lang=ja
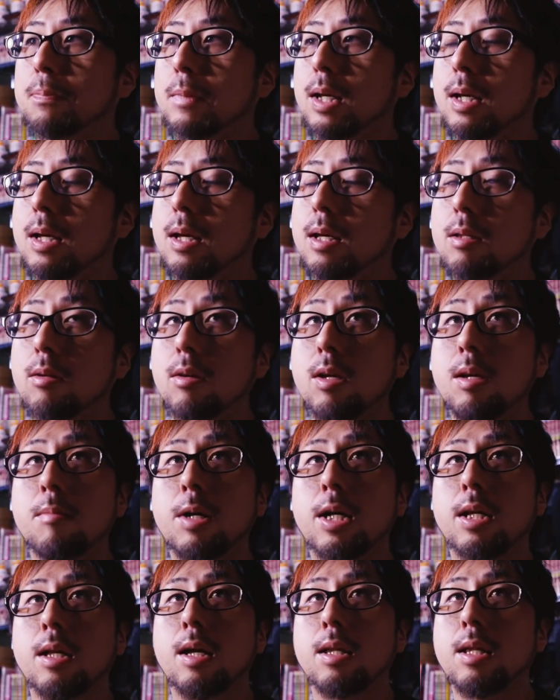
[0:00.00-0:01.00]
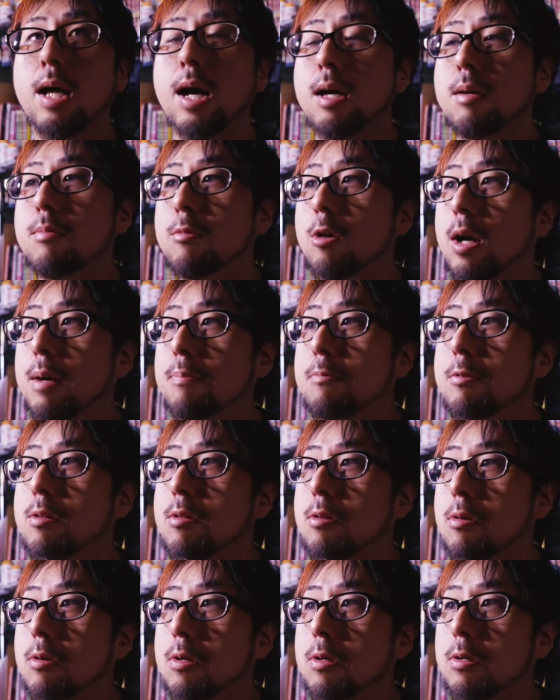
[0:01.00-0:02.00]
えっ、ー、と、今ね、タイムラプス
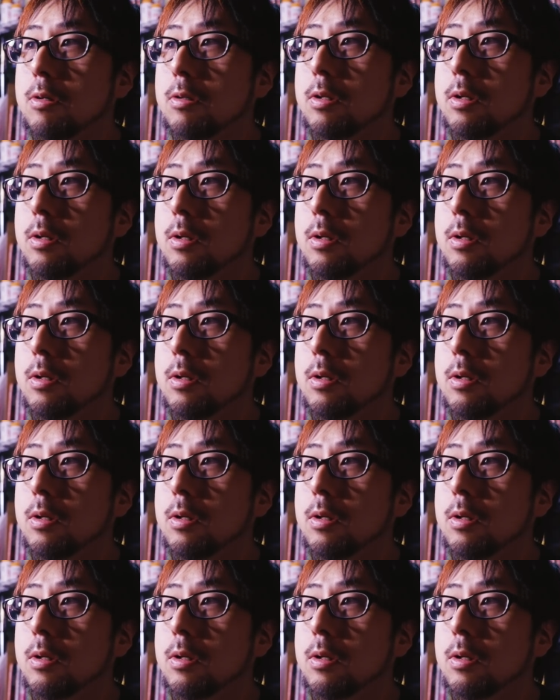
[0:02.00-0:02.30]
という、